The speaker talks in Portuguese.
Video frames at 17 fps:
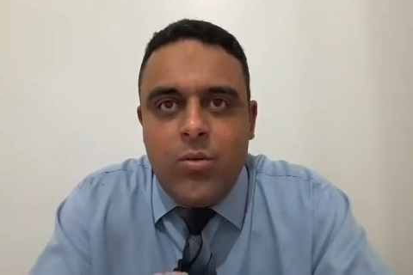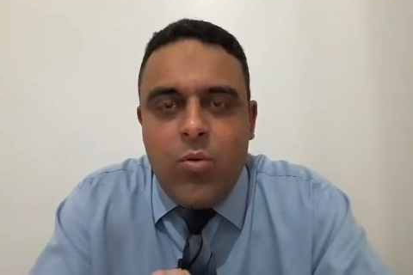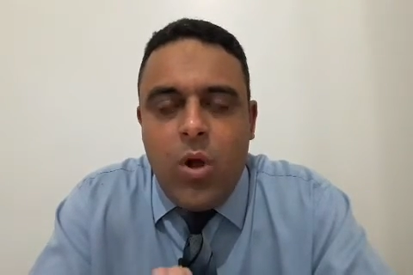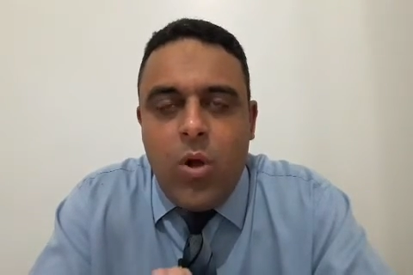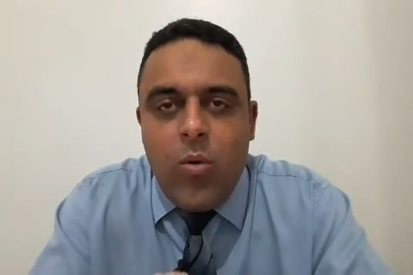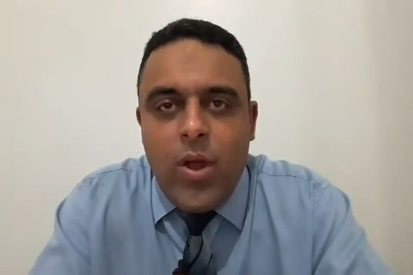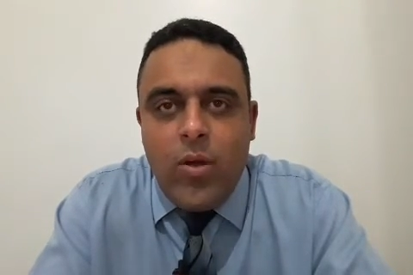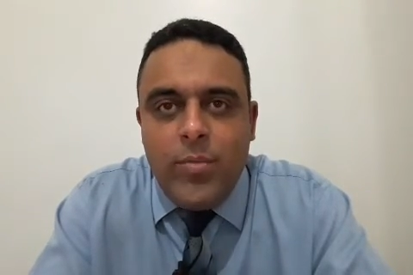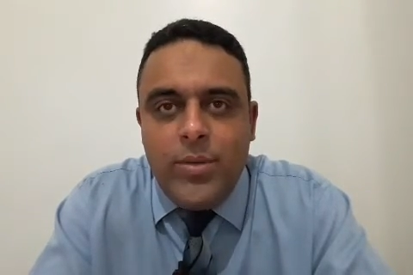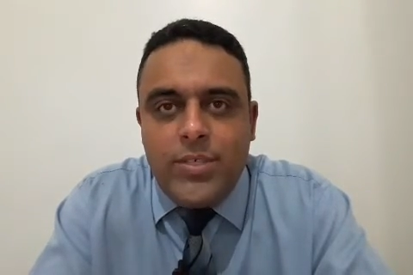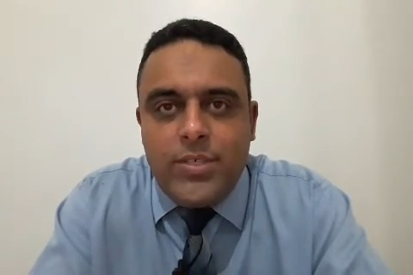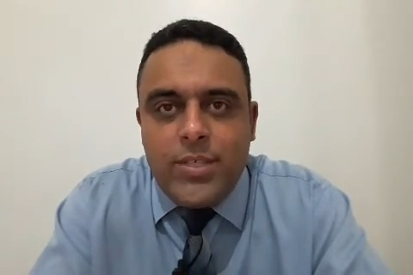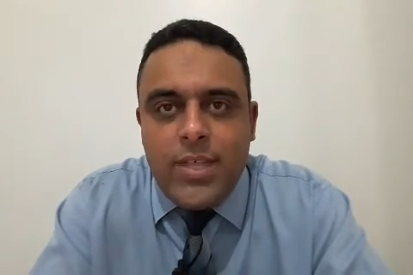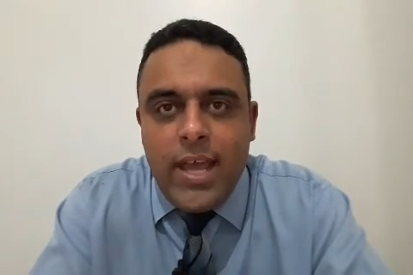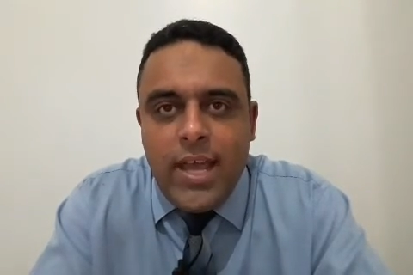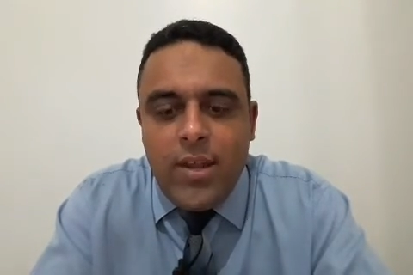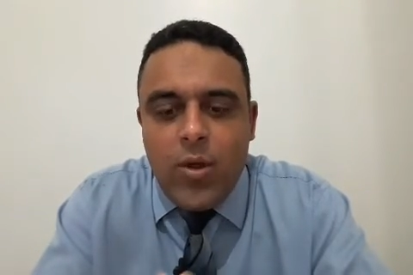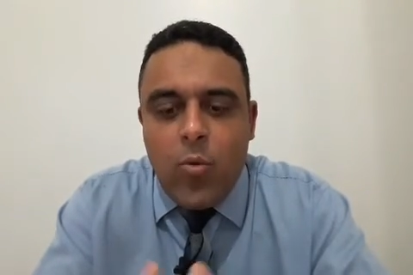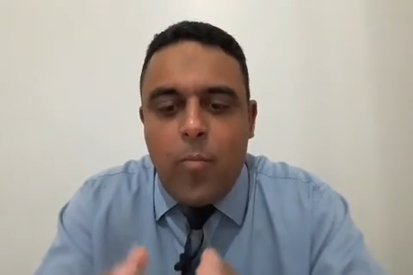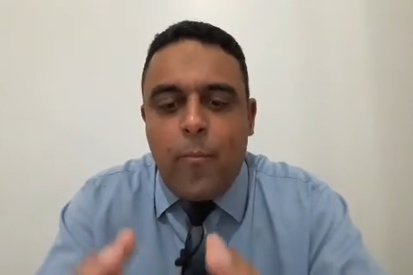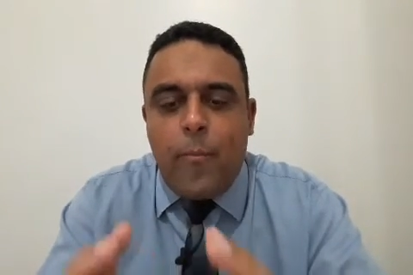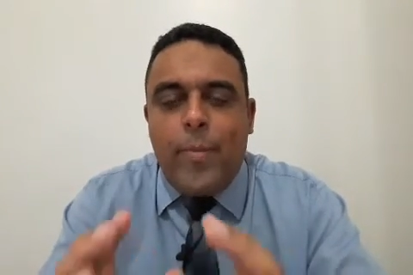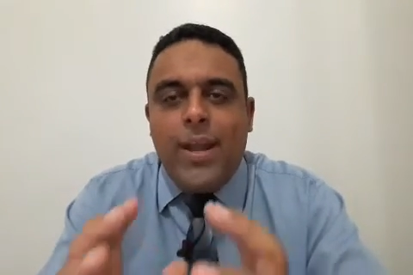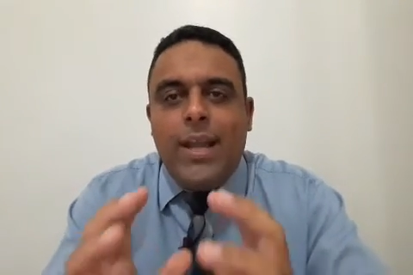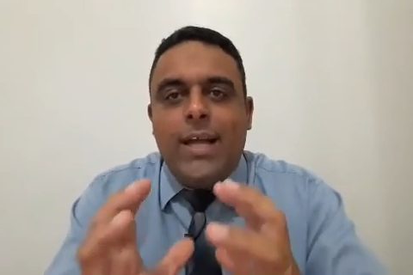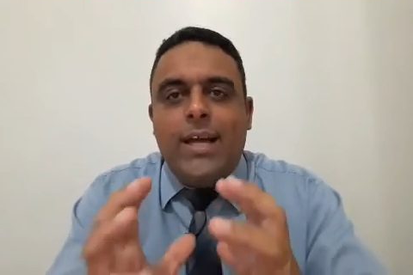Qual é o mistério? É o
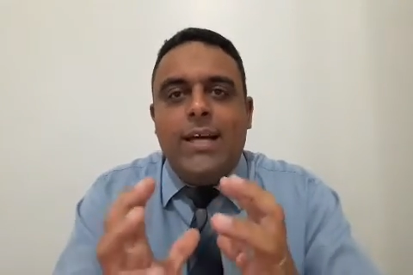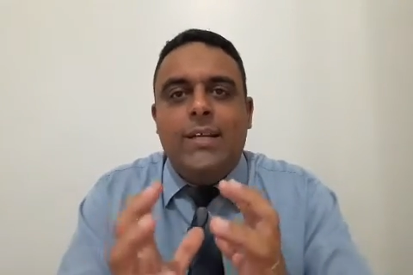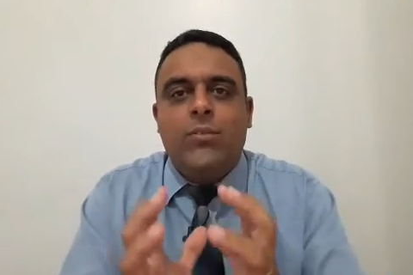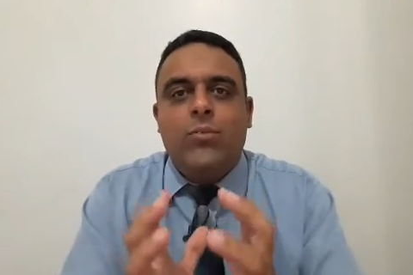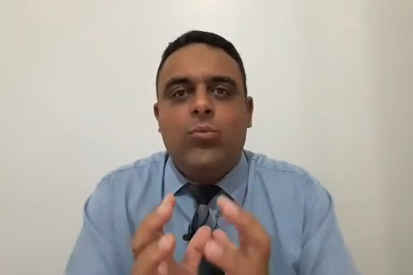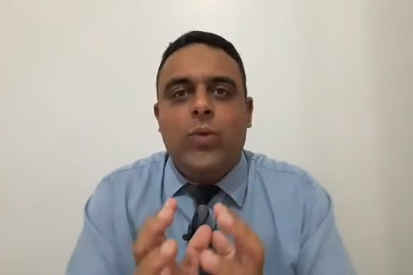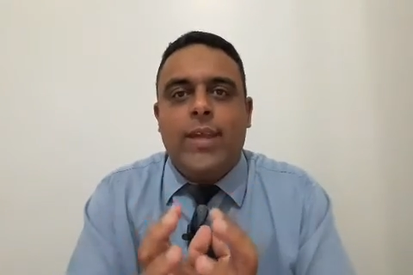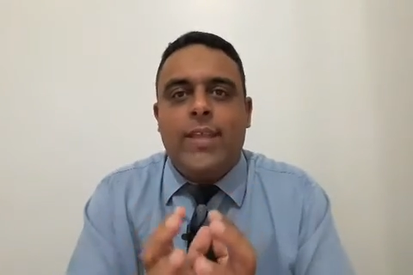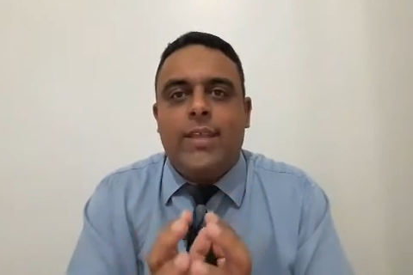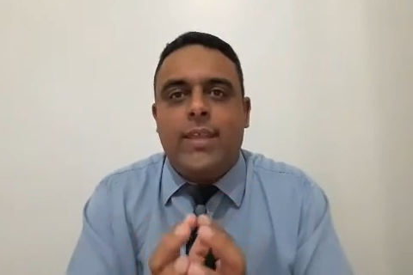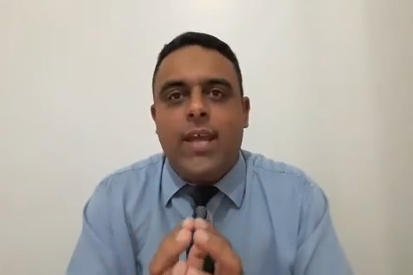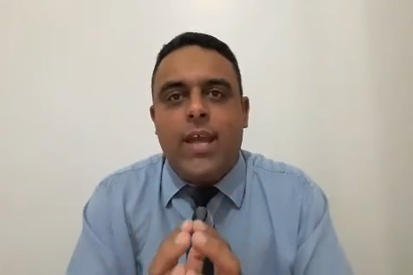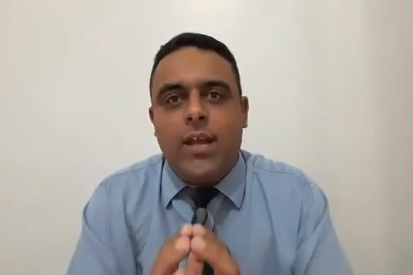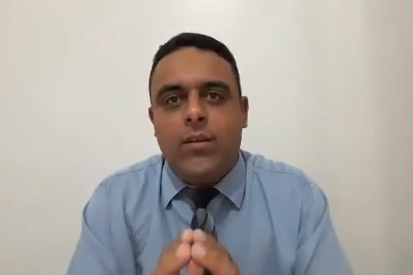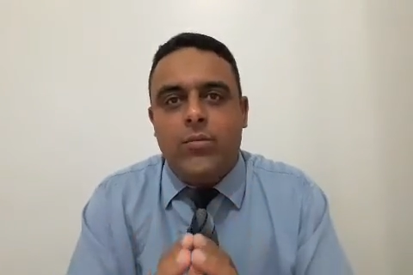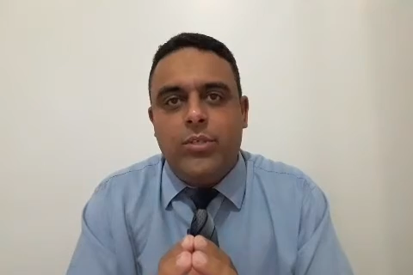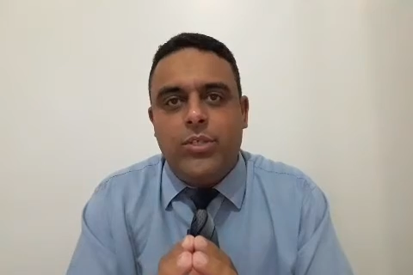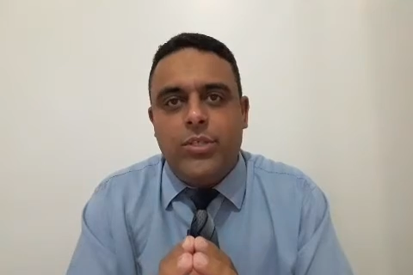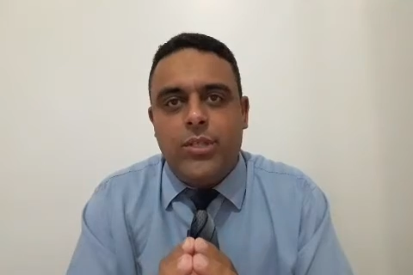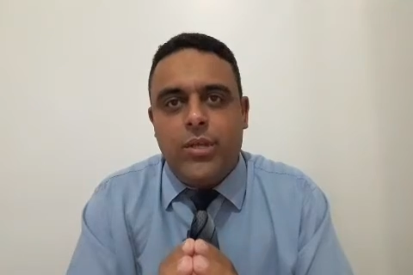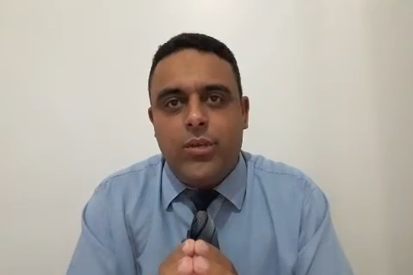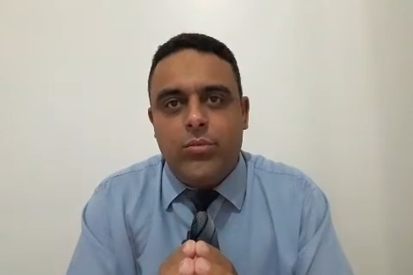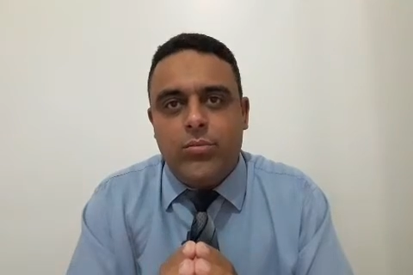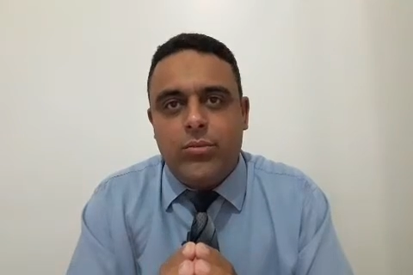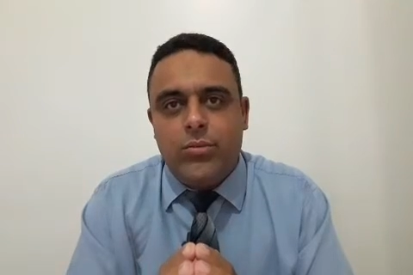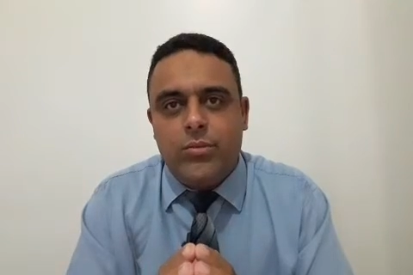plano eterno de
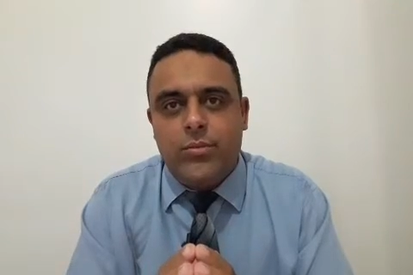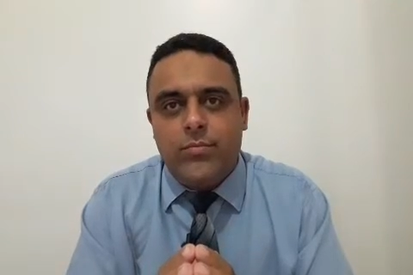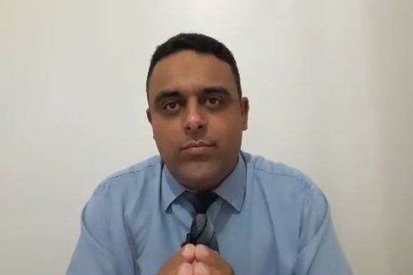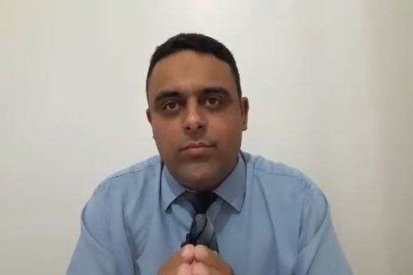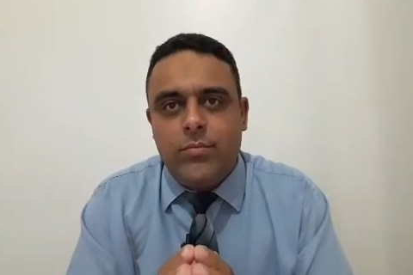Deus.